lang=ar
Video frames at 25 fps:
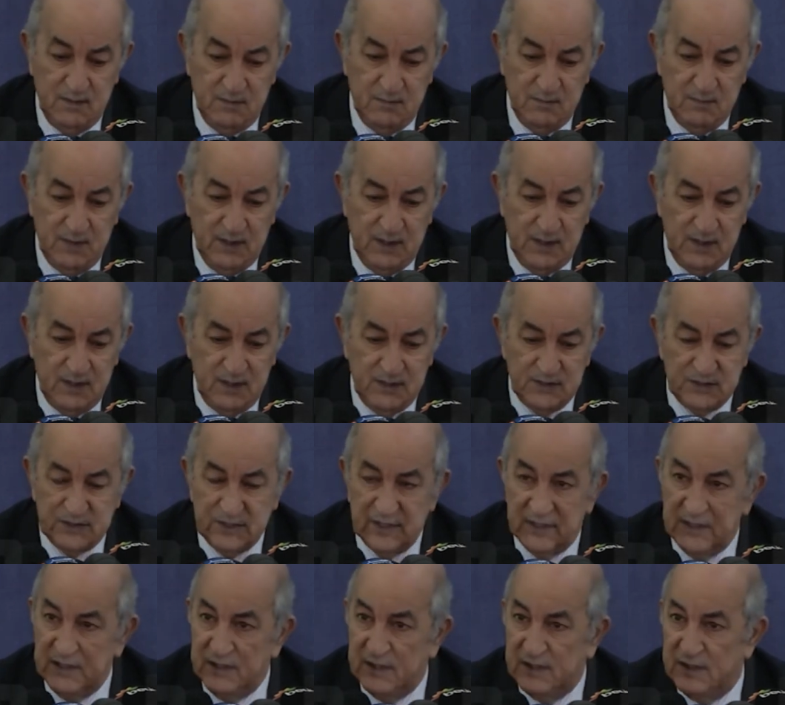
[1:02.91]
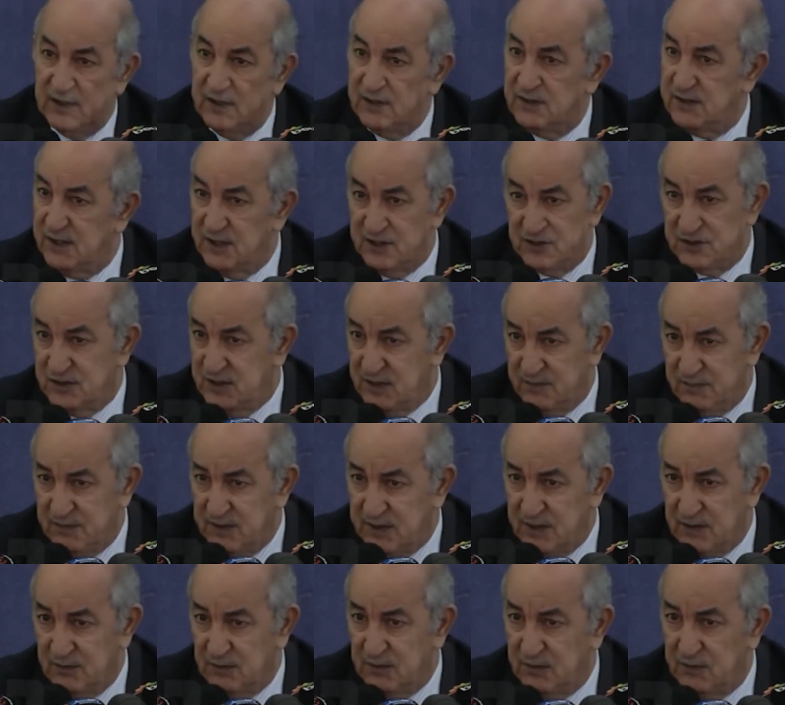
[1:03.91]
مع شركات
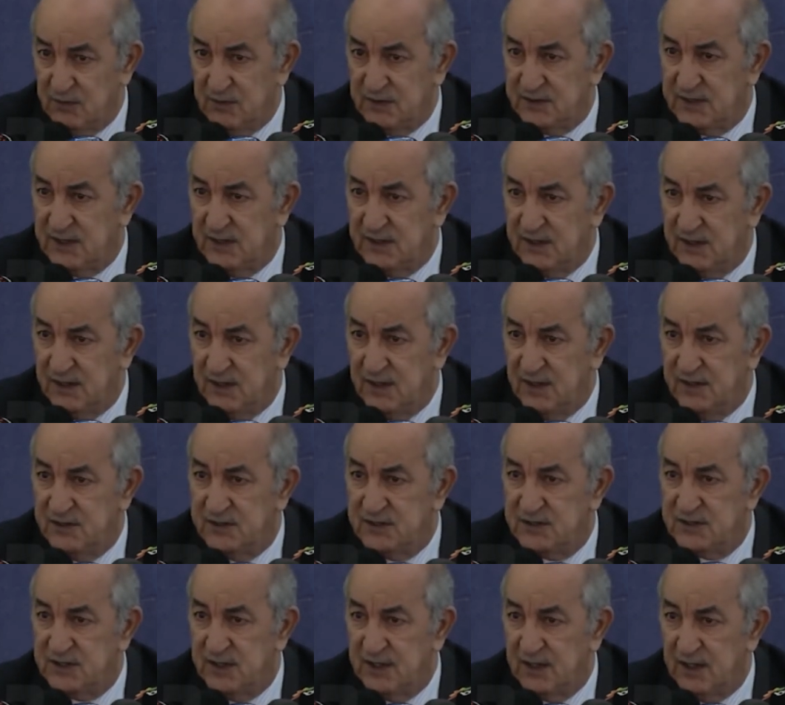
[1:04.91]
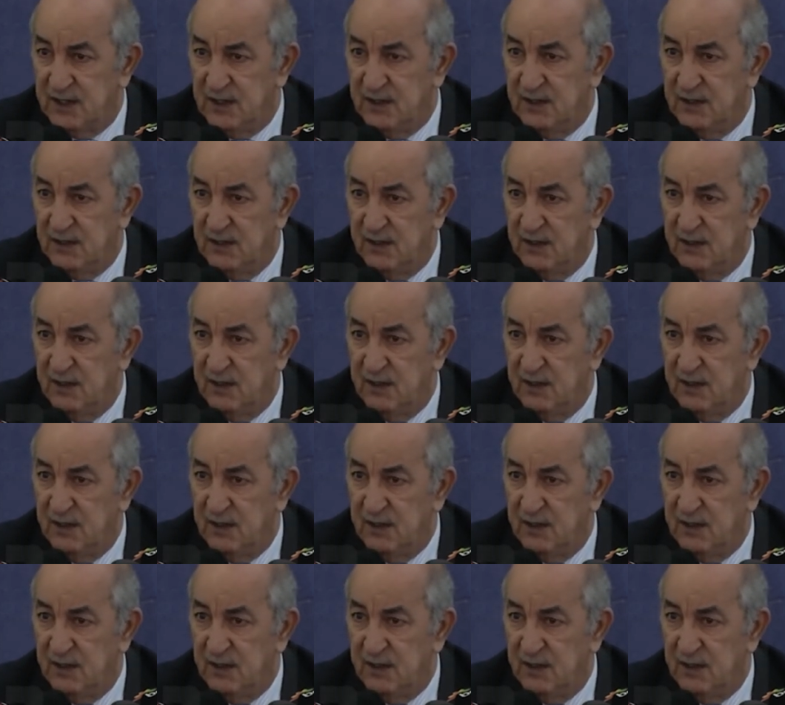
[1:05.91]
اجنبيه ولا وطنيه اللي تشتغل